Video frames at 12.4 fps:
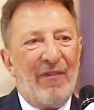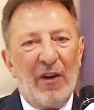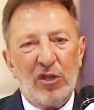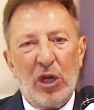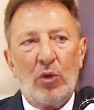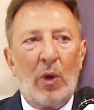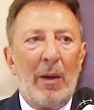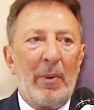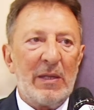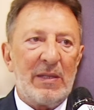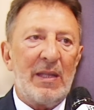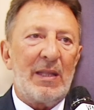facendo una
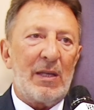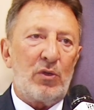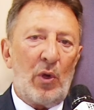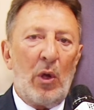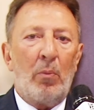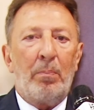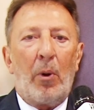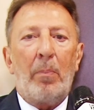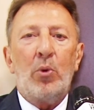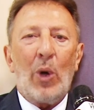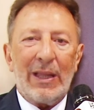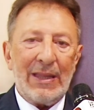presentazione un po'
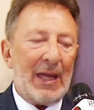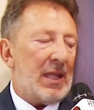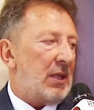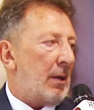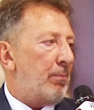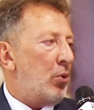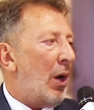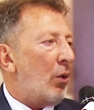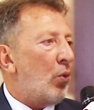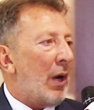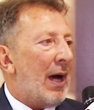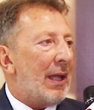più attenta, più
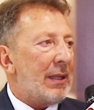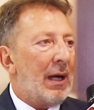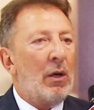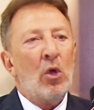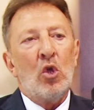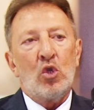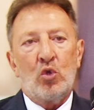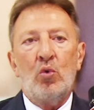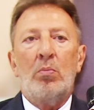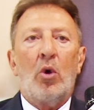accurata su un